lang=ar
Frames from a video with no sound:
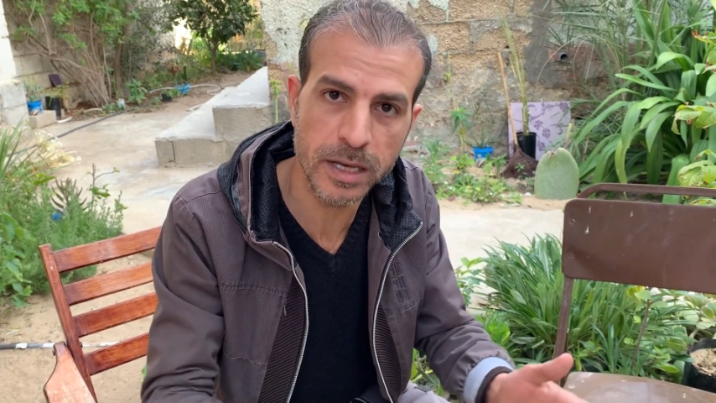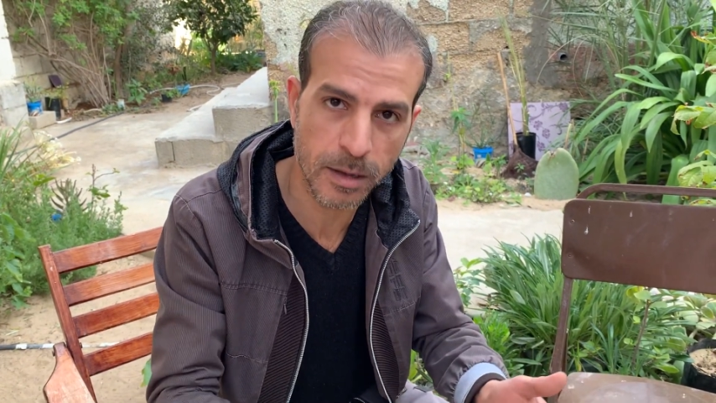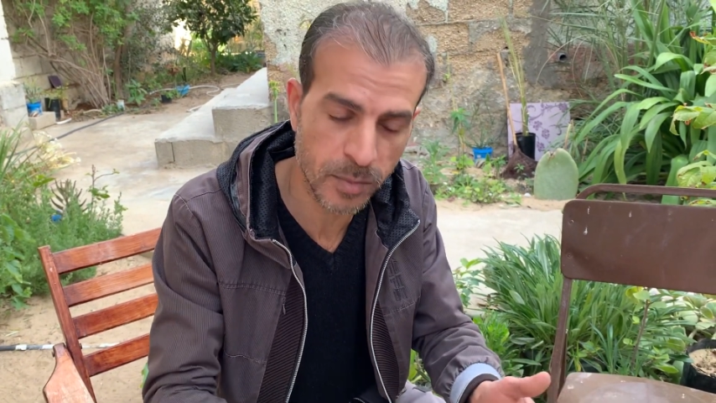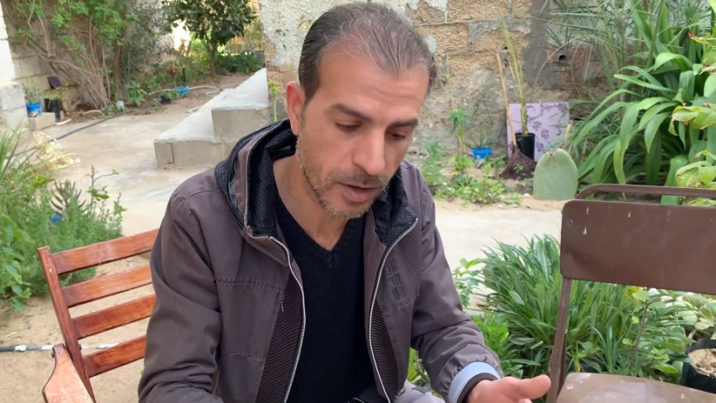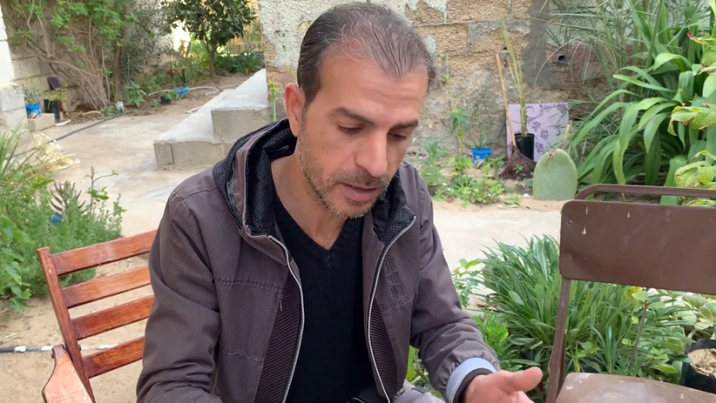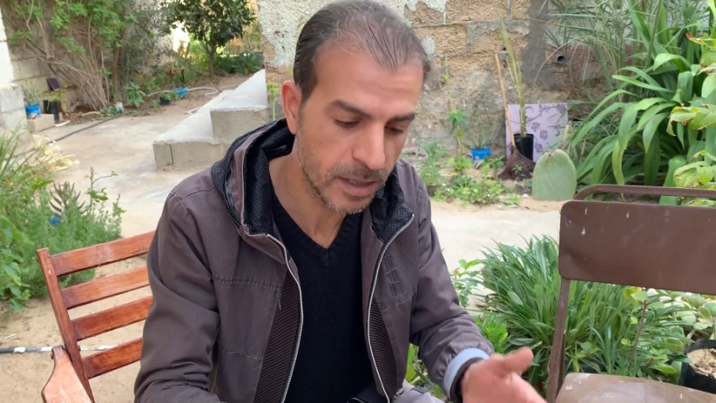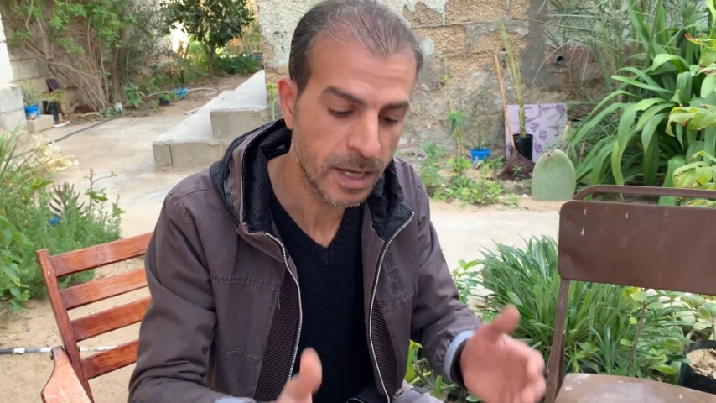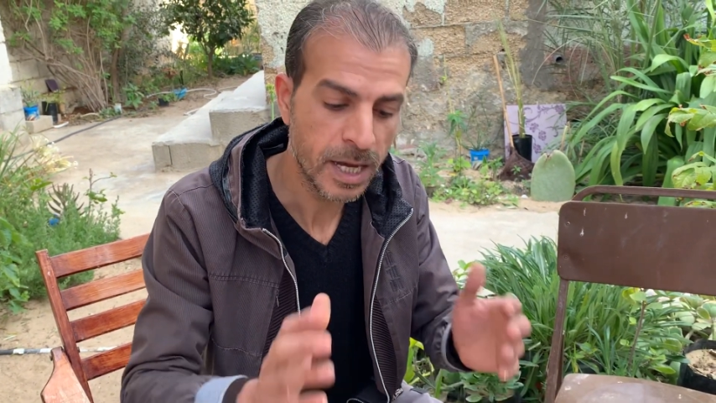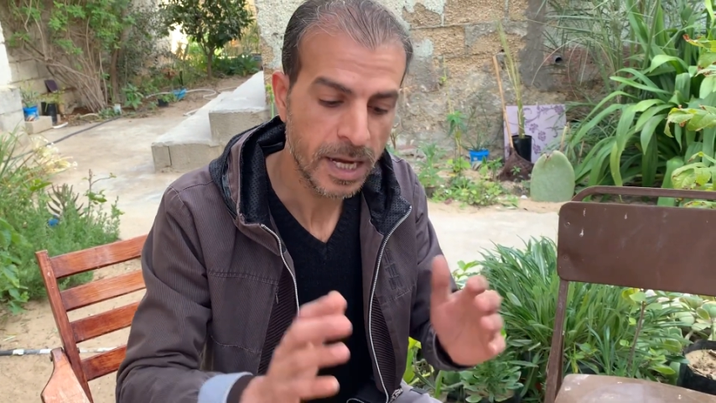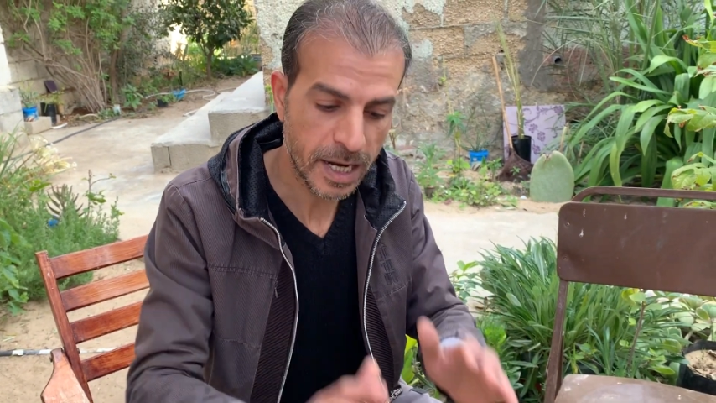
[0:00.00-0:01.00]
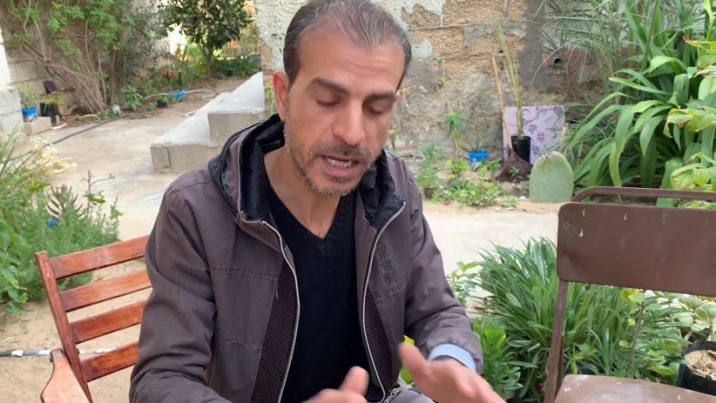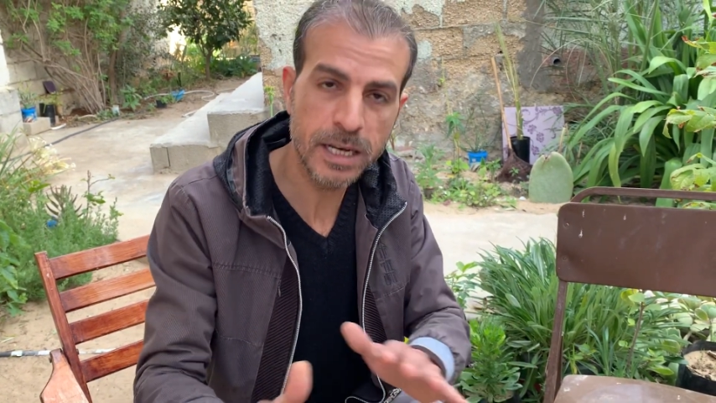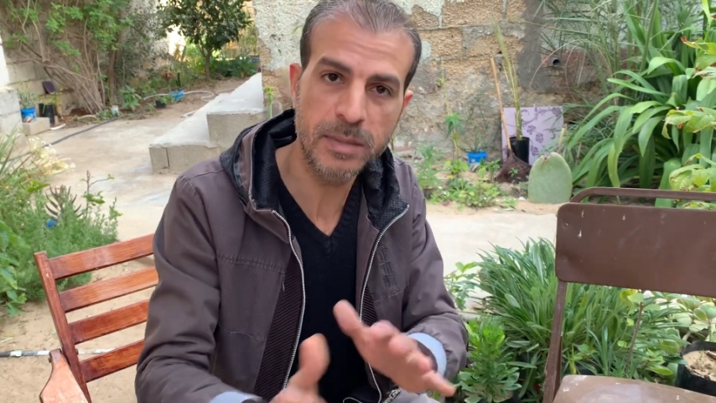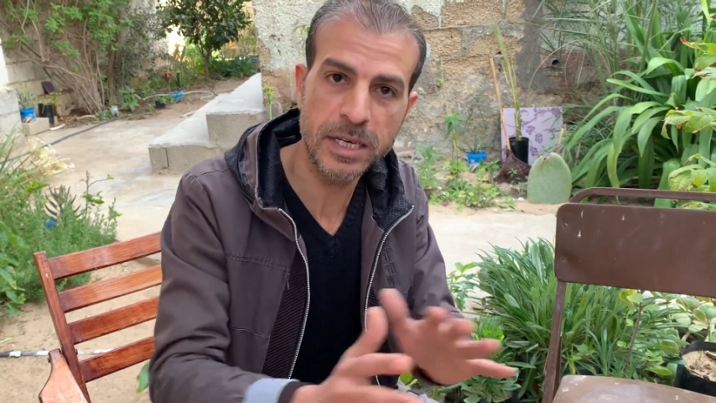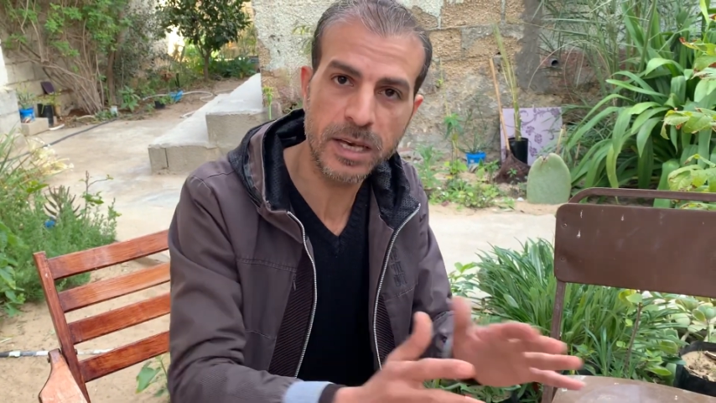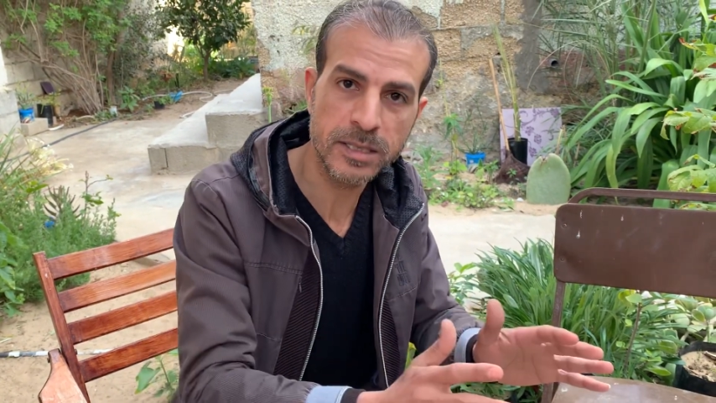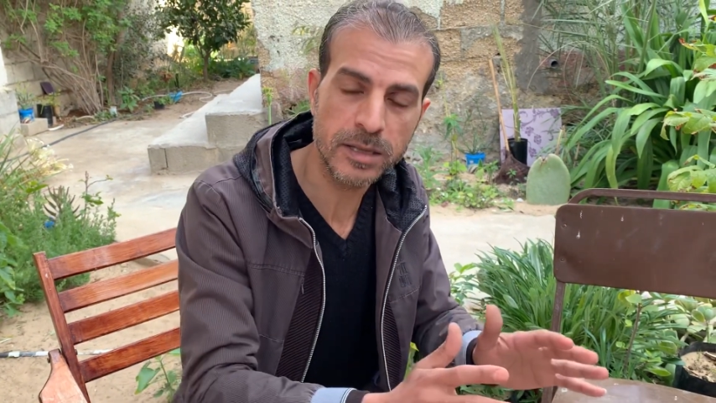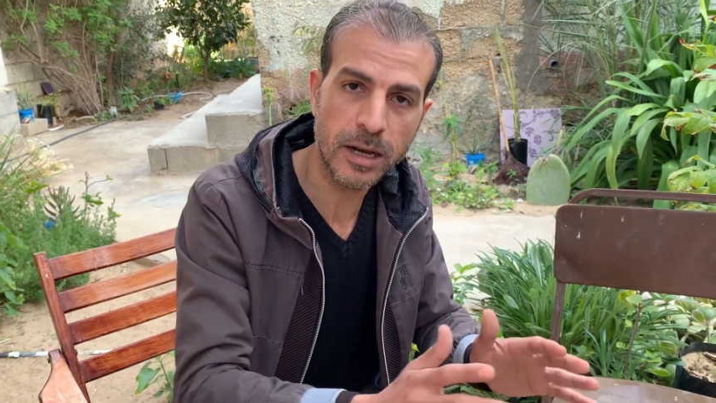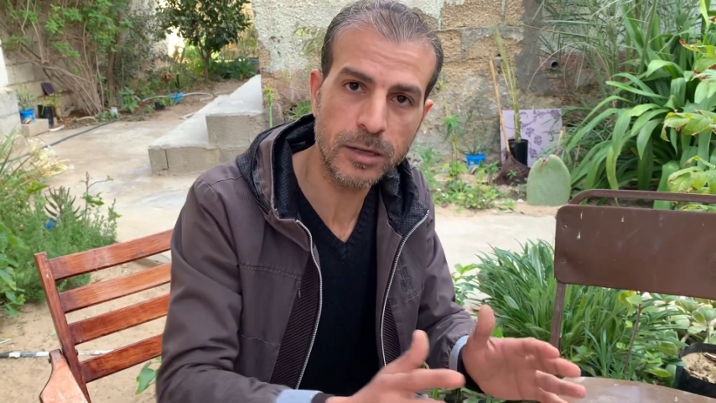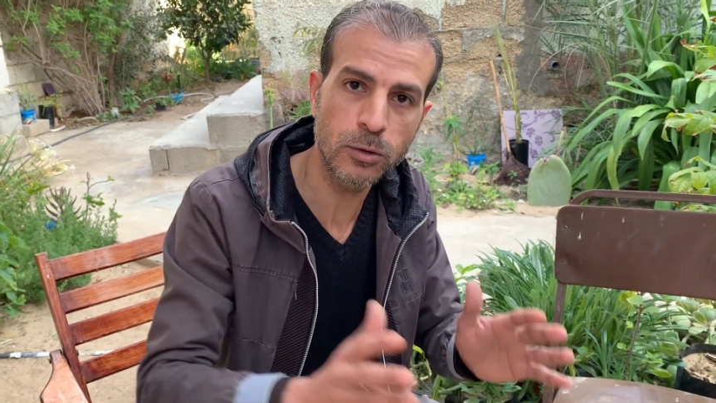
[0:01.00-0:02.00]
امراض لكن بعيد عن
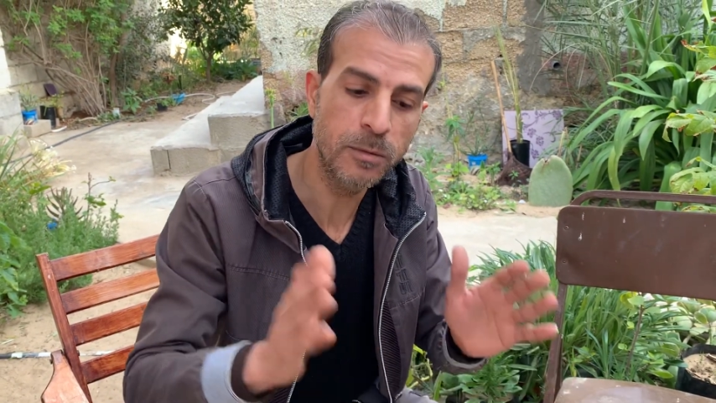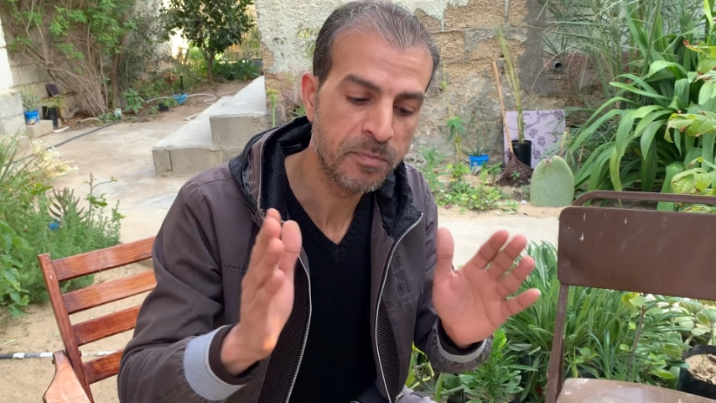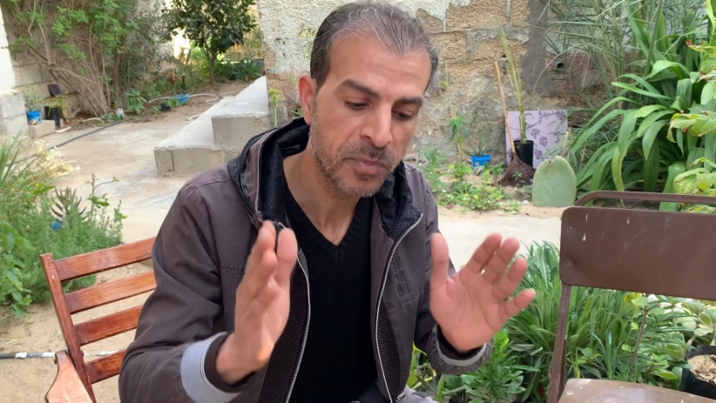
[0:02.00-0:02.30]
زراعته